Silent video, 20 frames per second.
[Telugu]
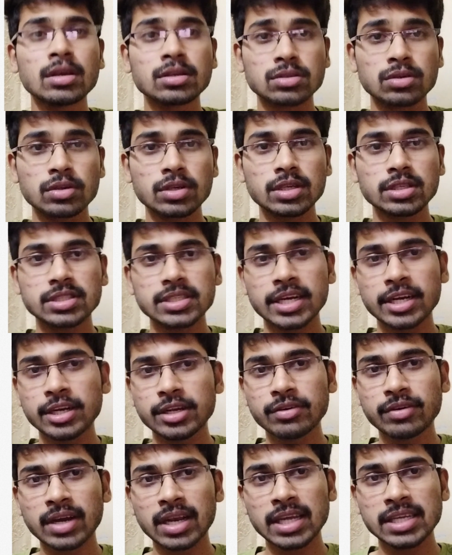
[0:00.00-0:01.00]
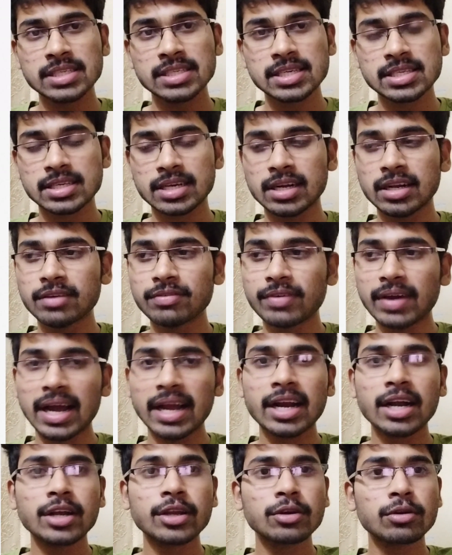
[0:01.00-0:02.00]
సో ఈ జేఎన్టీ వాళ్ళు ఏం చేశారంటే
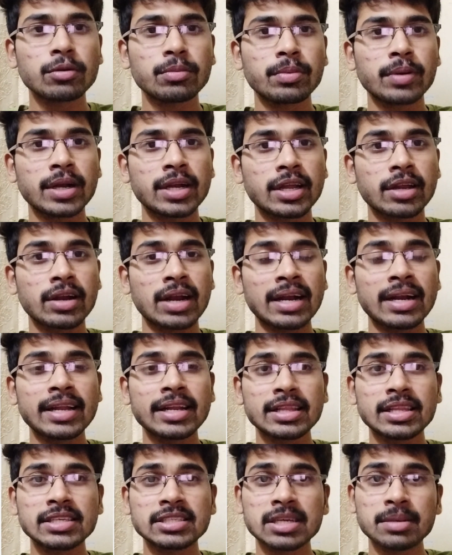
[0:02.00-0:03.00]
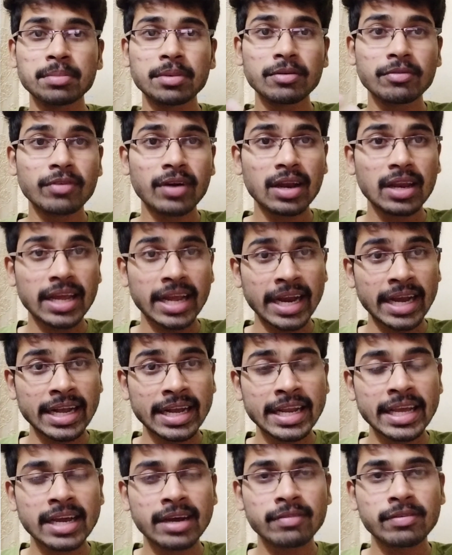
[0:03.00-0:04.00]
ఫ్యాకల్టీ కూడా బెటర్ అండ్ అట్ ద సేమ్ టైం వాళ్ళు
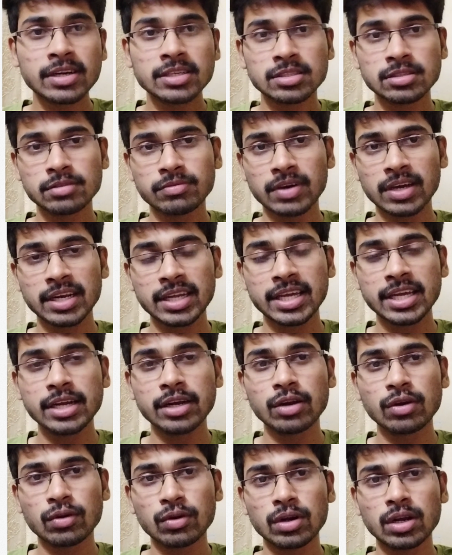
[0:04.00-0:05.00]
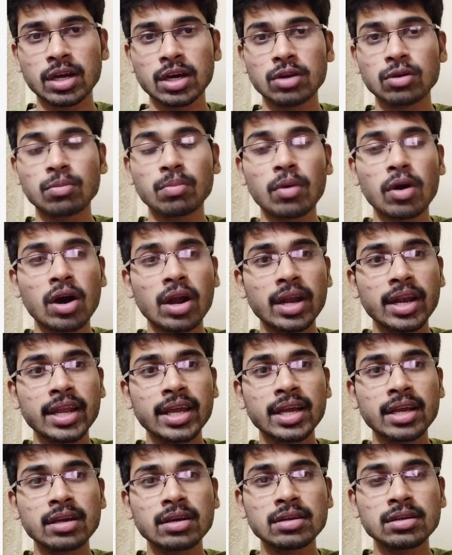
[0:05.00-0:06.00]
ఎన్ని అవర్స్ వర్కింగ్లో ఉన్నారు
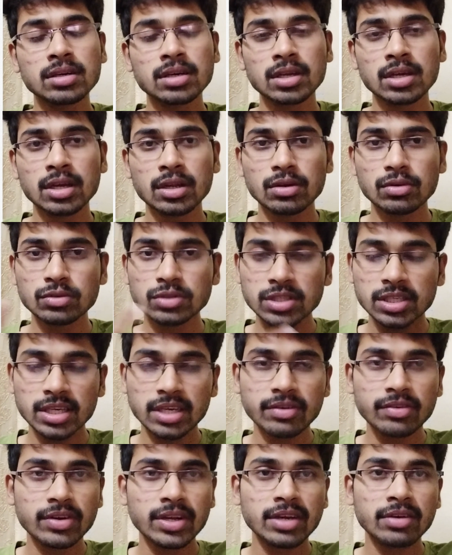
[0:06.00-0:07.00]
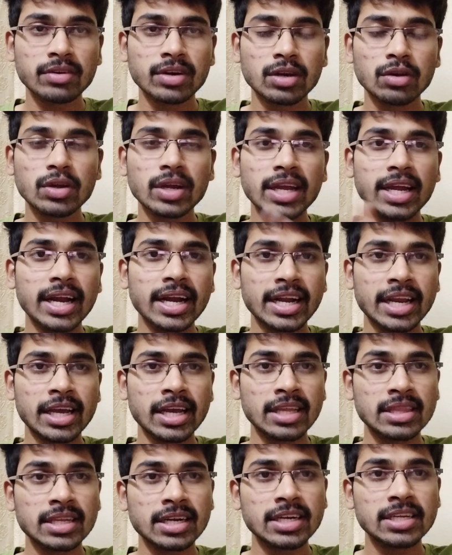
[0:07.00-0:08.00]
మార్నింగ్ నుంచి ఈవినింగ్ వరకు ఏ టైం
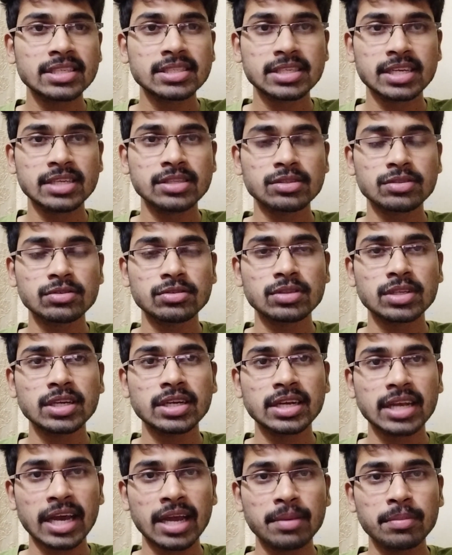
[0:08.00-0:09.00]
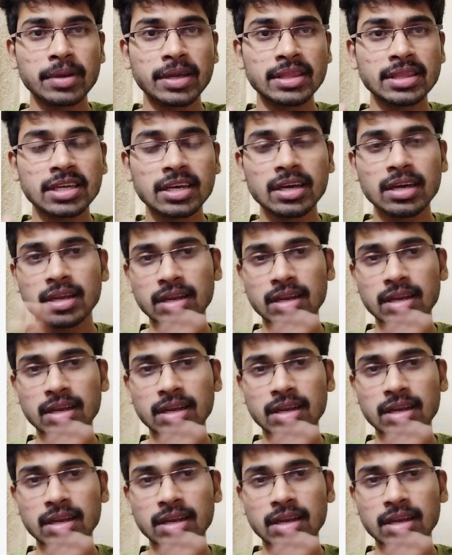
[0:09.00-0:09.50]
ఎంత డిస్టెన్స్ ఉంది టైం ఎంత